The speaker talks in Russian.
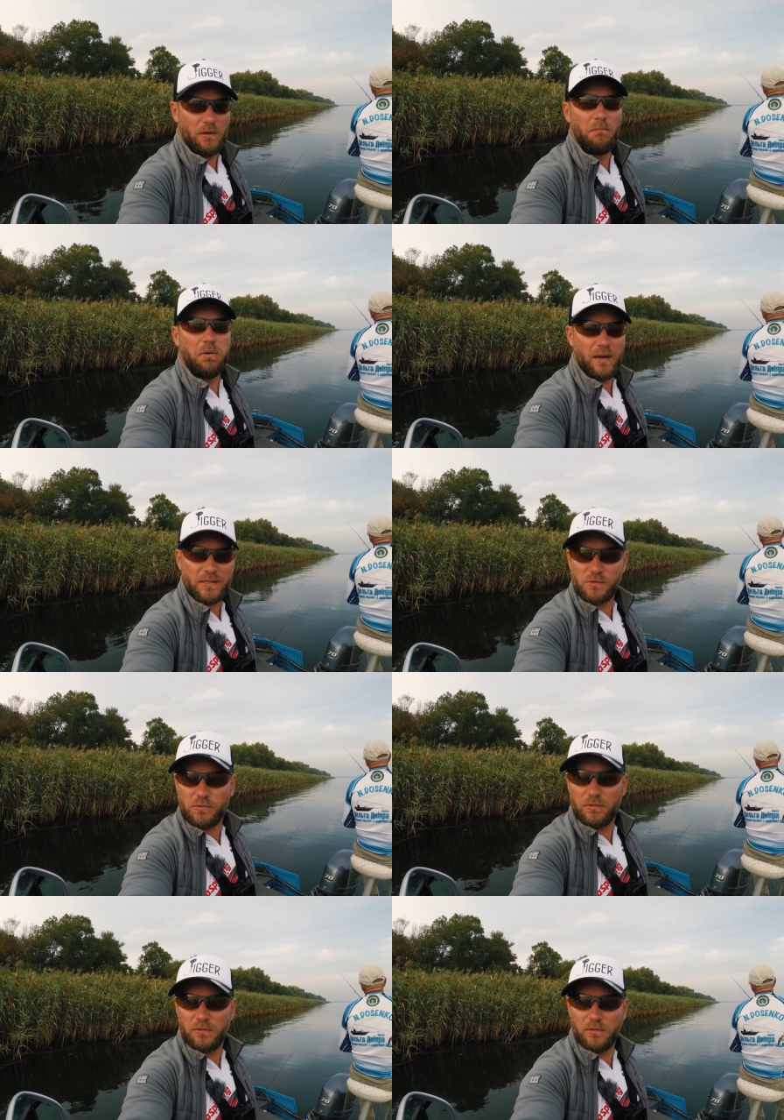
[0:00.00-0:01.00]

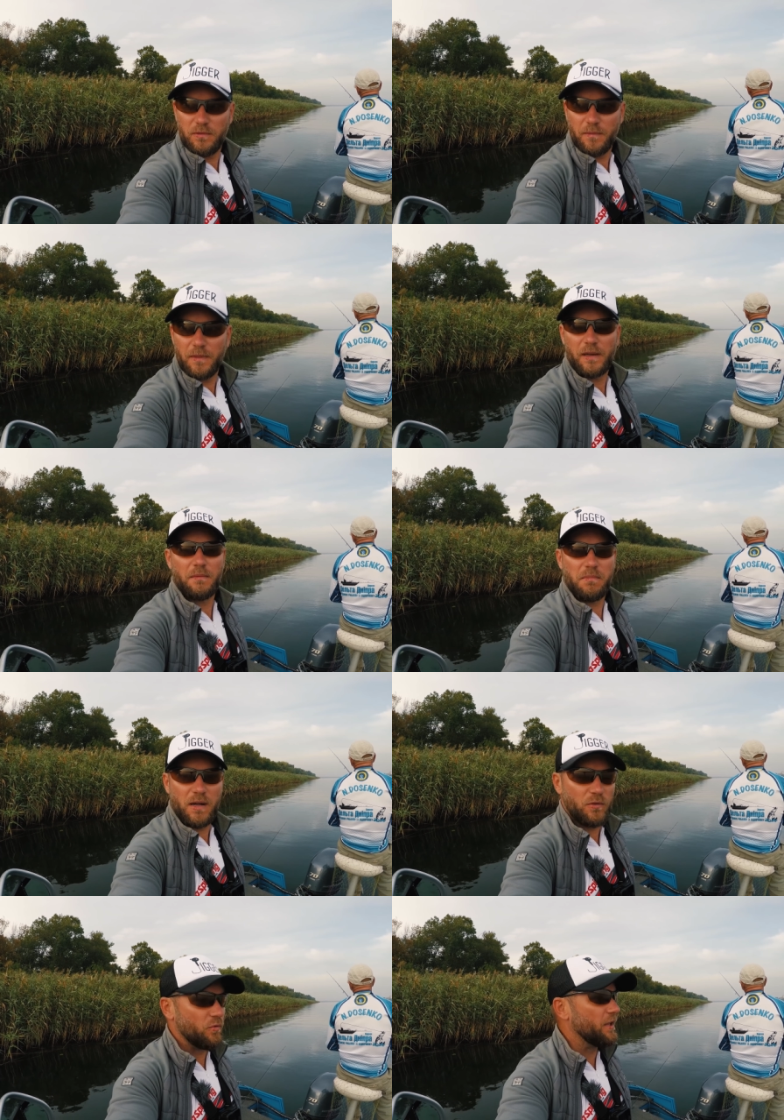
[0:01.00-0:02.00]
базу, на
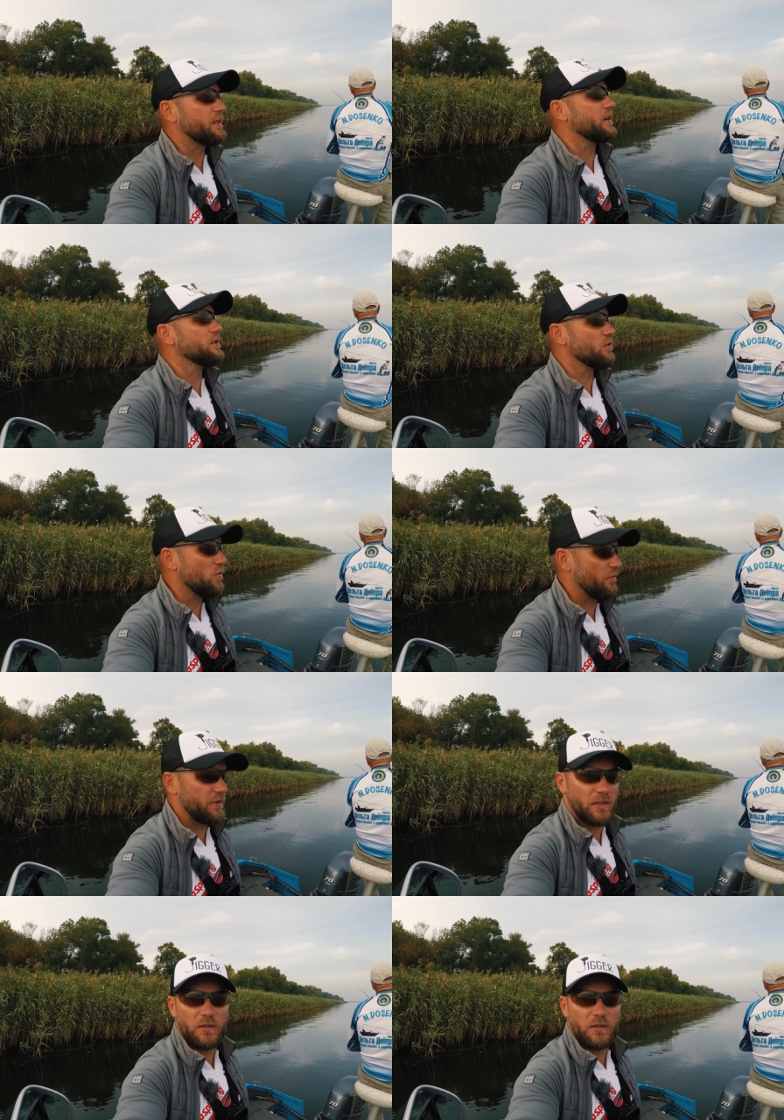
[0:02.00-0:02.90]
рыбалку, на тренировки.